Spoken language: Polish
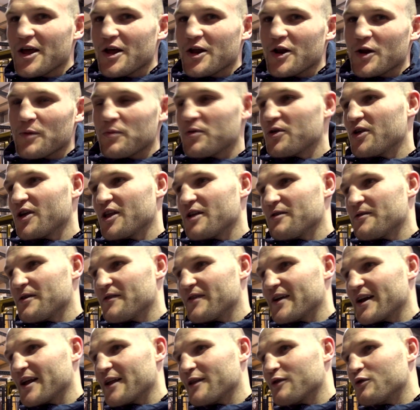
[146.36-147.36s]
no, przyszedłem
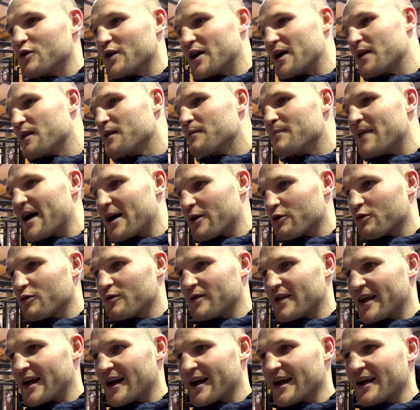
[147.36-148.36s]
na walkę z kulkami z
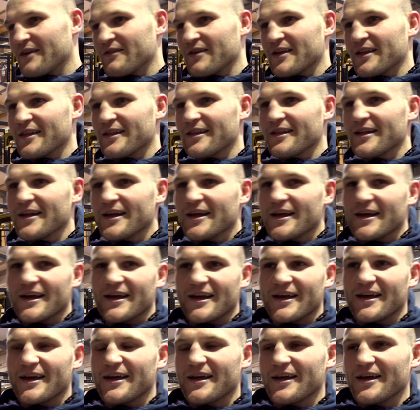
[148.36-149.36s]
marszu, tak, a więc
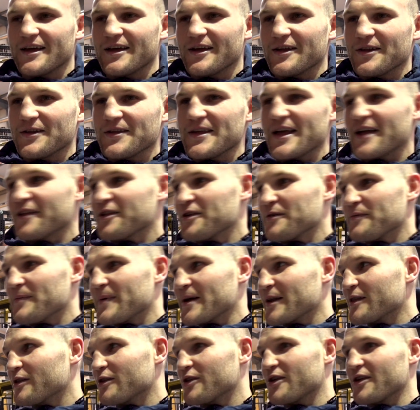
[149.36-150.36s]
e, ja się
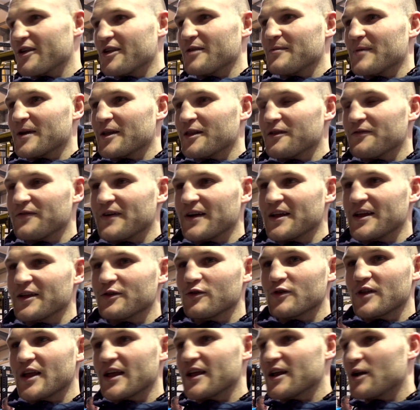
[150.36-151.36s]
bardzo cieszę, bardzo fajnie,
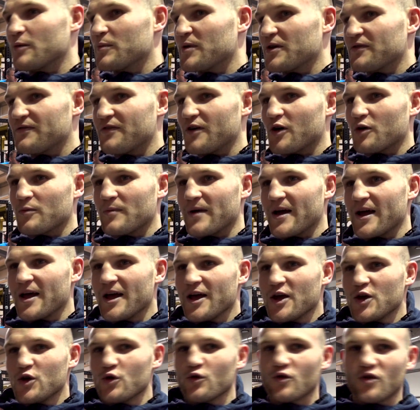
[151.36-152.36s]
tutaj robię formę,
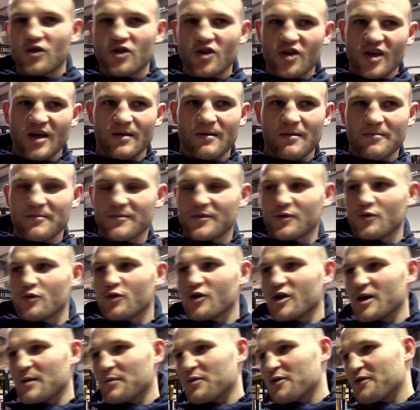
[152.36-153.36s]
już dzisiaj mam
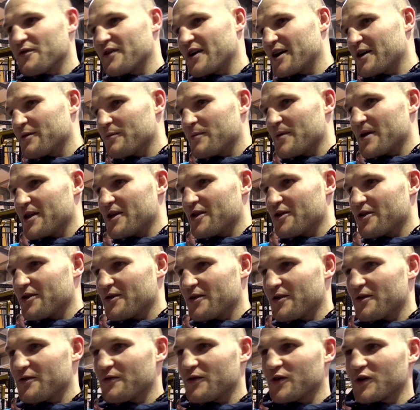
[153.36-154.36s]
dużo lepszą formę
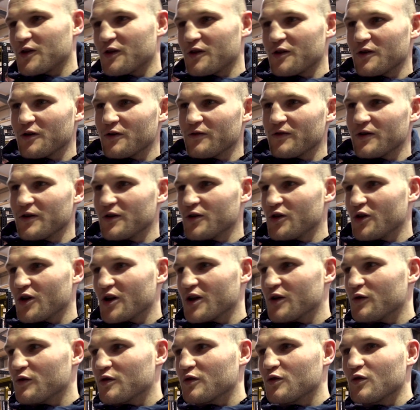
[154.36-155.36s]
niż, niż wchodząc do, do
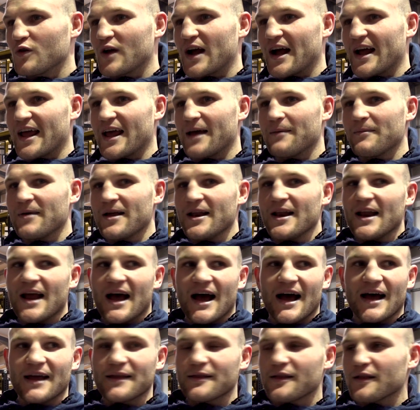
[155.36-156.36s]
ringu z kulkajem,
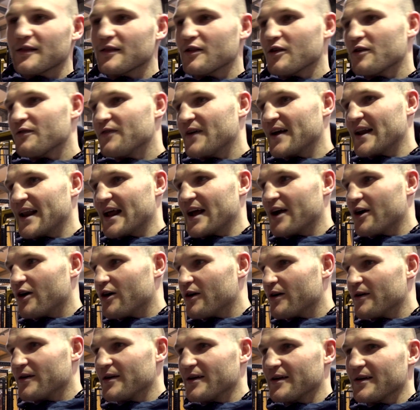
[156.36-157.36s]
a więc jest coś
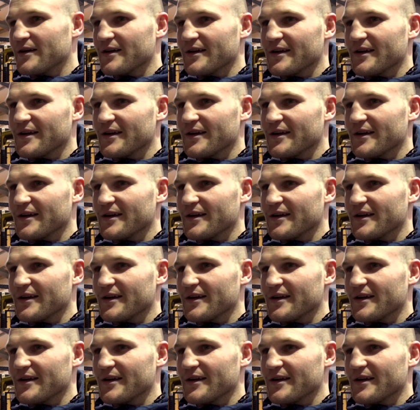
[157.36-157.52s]
fajnego, e,